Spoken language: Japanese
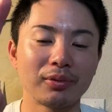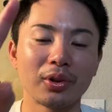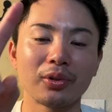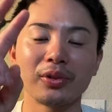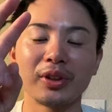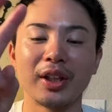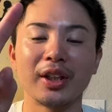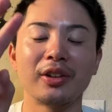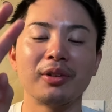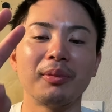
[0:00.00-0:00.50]

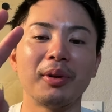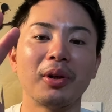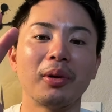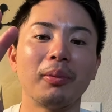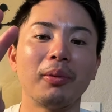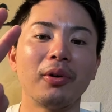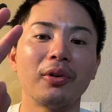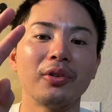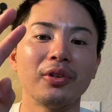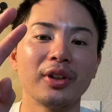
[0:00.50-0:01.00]
特に低めの
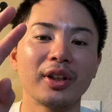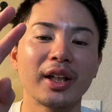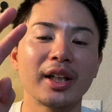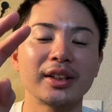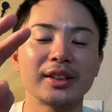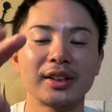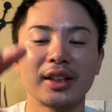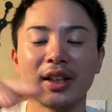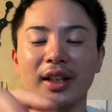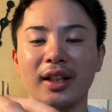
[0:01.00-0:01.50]
ボールに
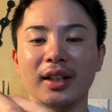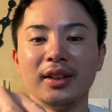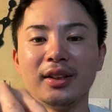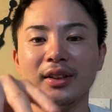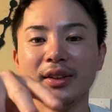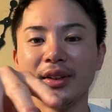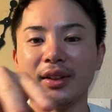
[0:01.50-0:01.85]
対して、